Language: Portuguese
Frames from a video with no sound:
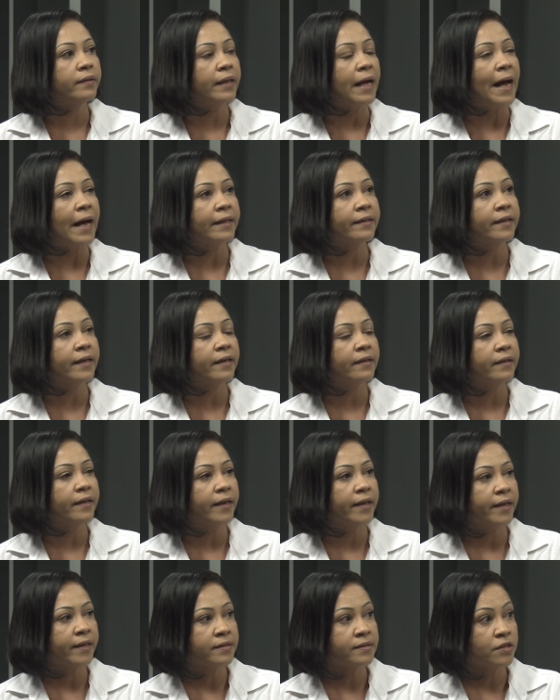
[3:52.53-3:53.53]

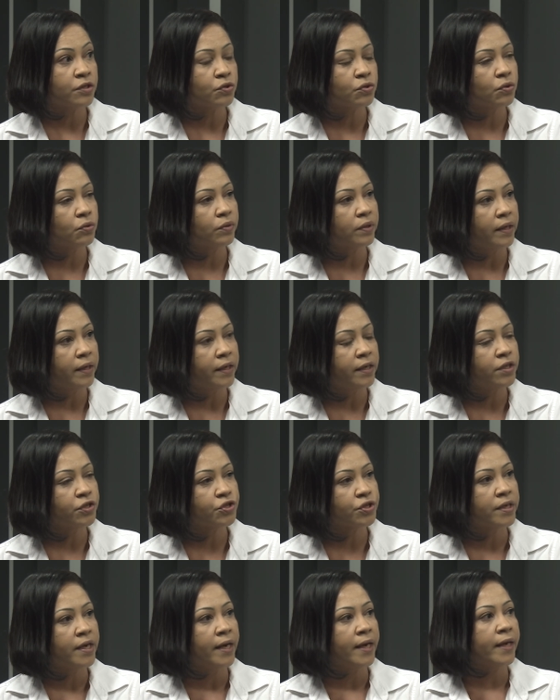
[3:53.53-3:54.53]
atender esse
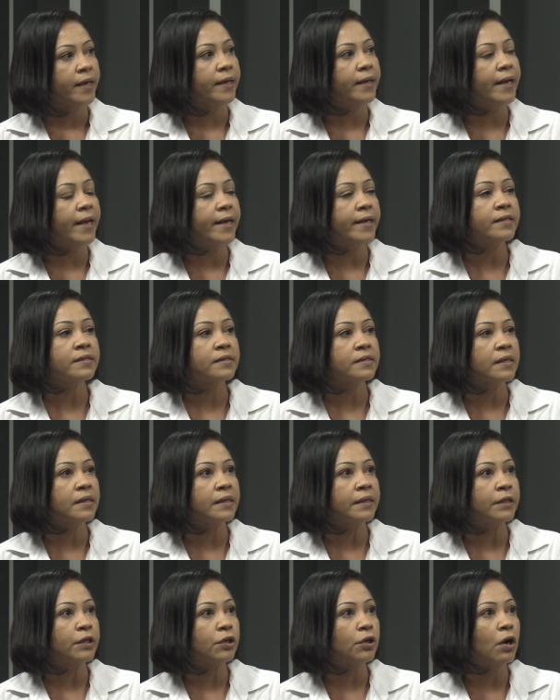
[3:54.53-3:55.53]
estudante
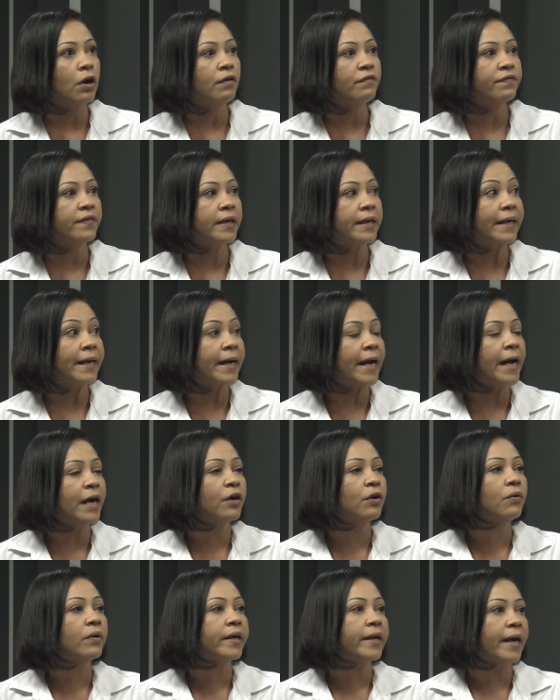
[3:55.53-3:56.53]
nessa nova
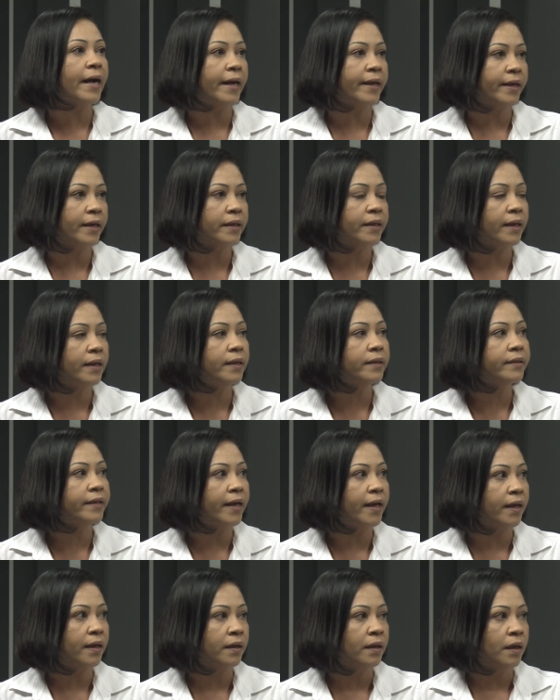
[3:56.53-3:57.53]
carga horária que ele
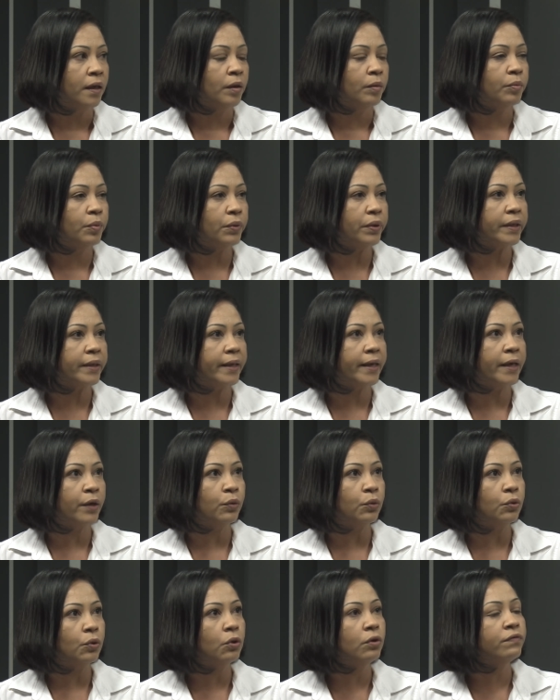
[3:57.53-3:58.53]
tem porque
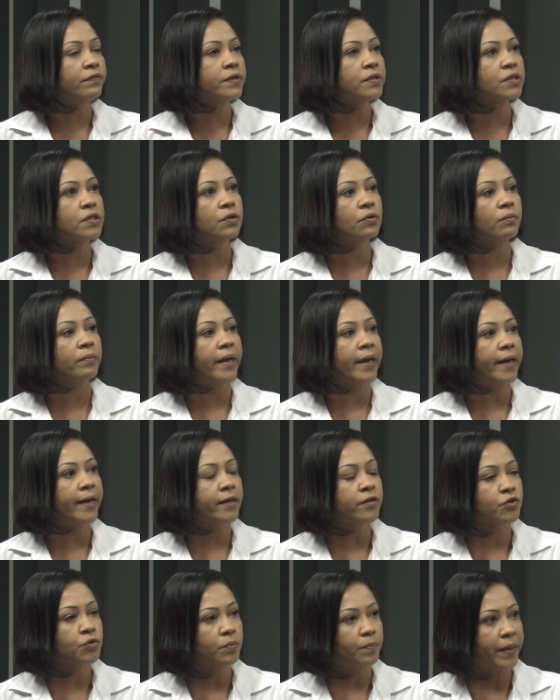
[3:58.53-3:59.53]
o novo ensino
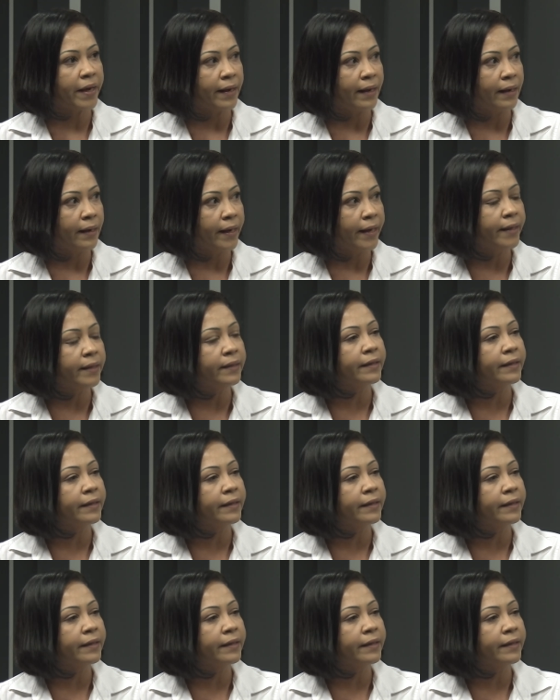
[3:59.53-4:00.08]
médio, para além